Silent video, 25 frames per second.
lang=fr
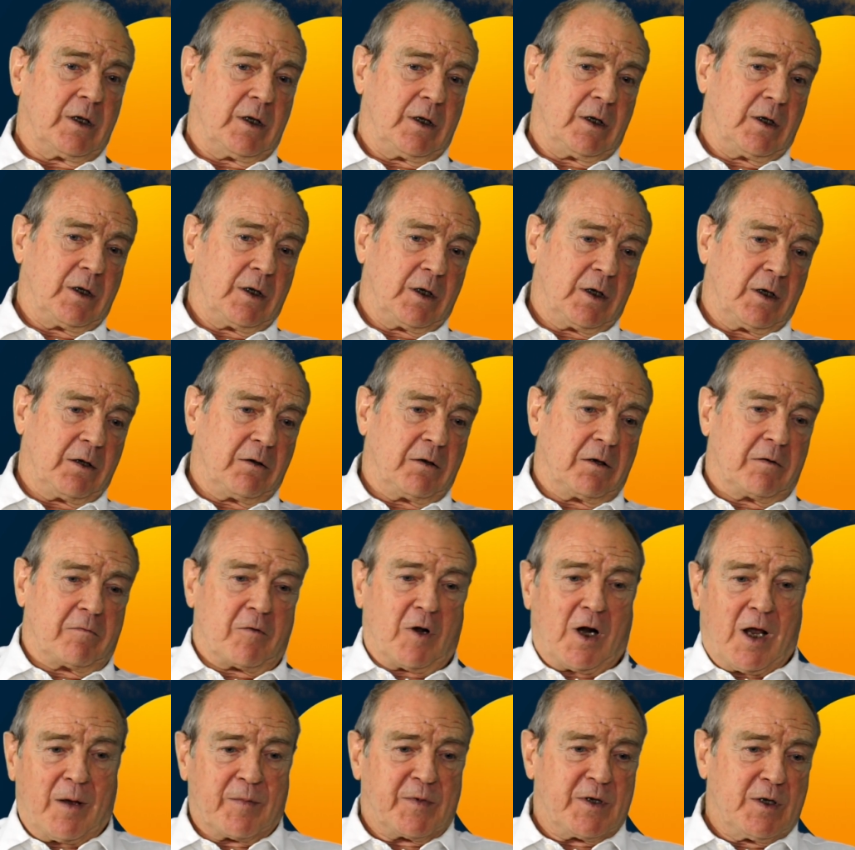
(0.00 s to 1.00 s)
Et
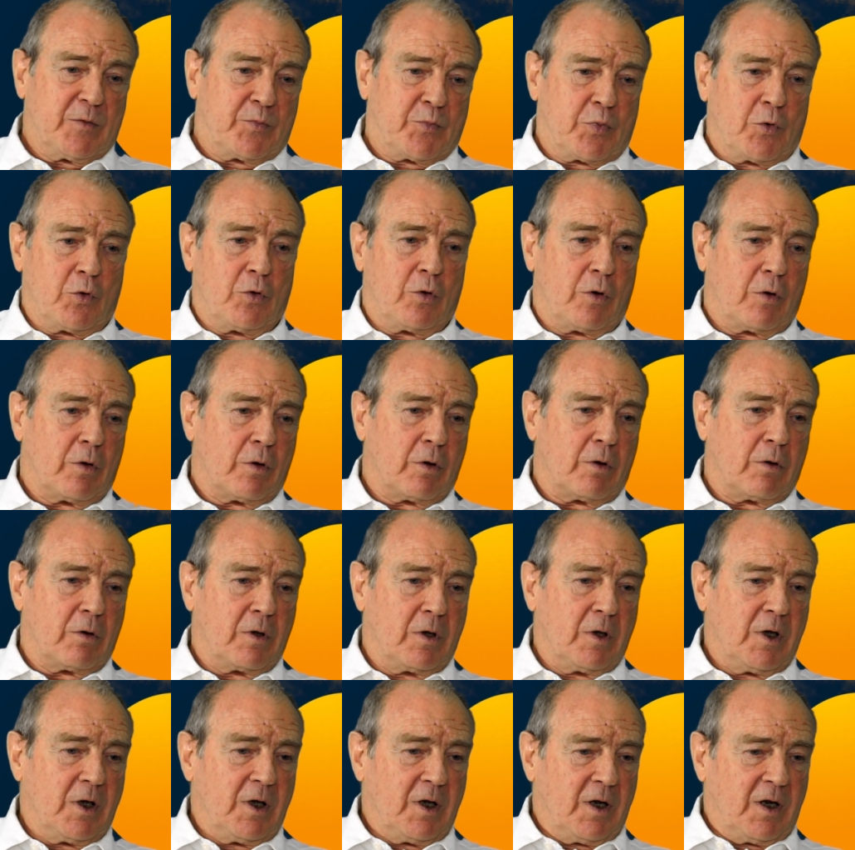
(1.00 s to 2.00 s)
voilà un petit peu
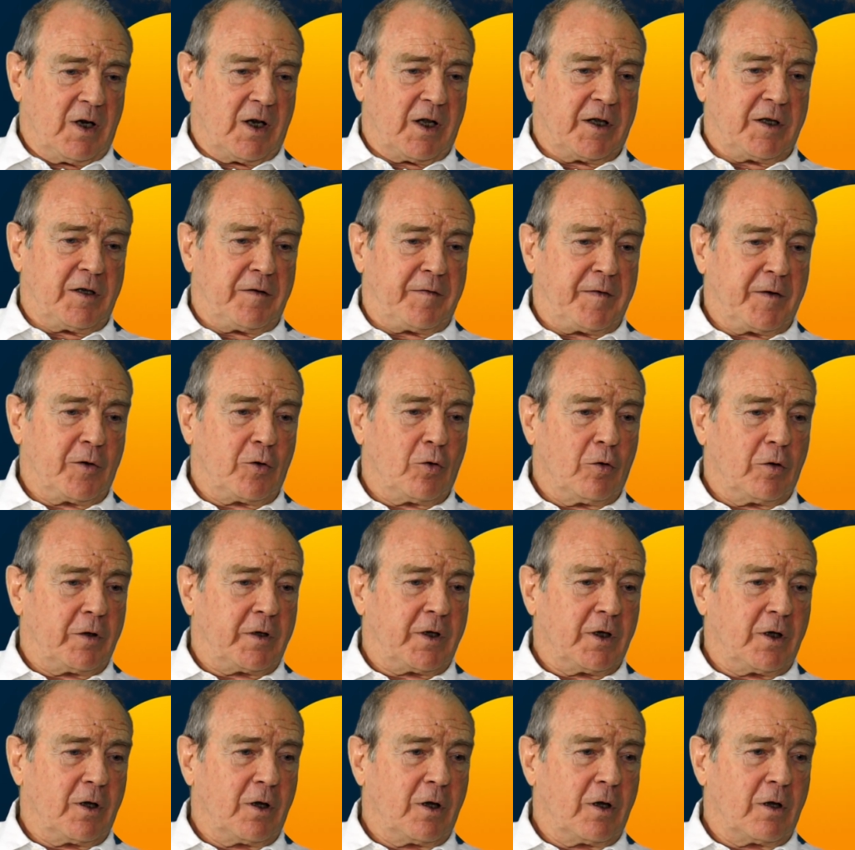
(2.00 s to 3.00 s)
la
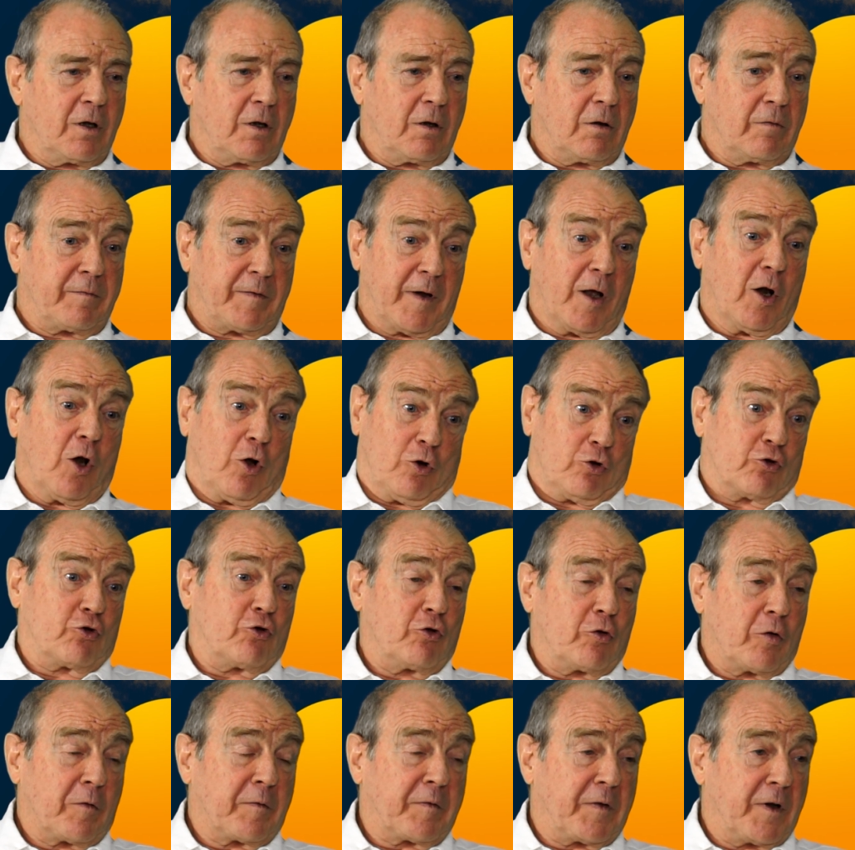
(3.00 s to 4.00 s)
difficulté, de enfin
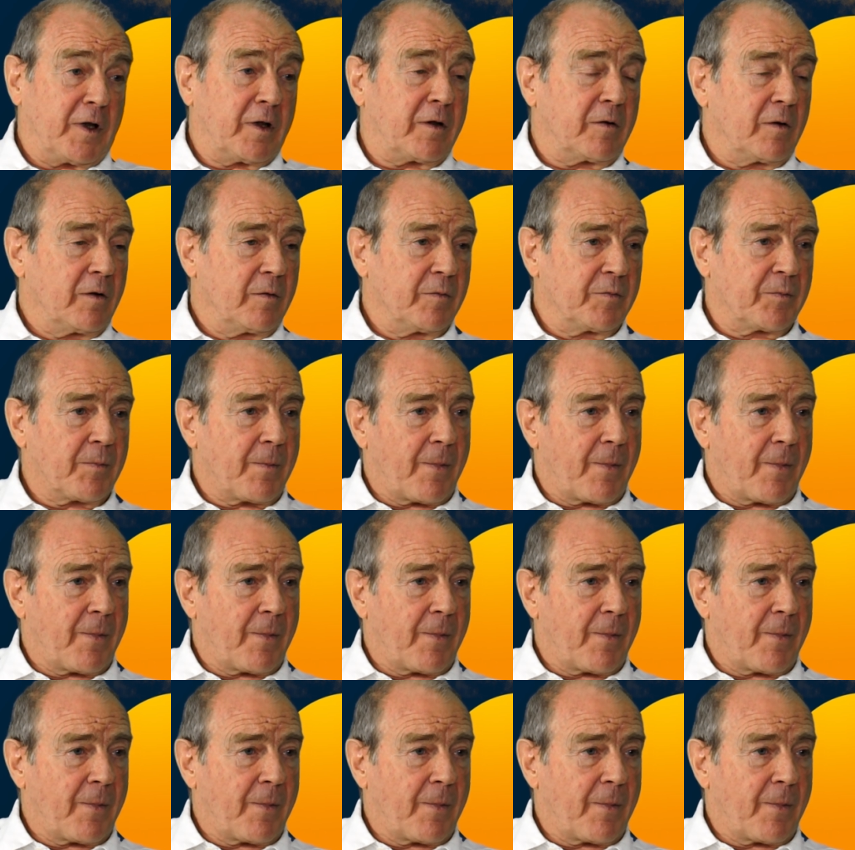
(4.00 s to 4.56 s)
l'enjeu en fait.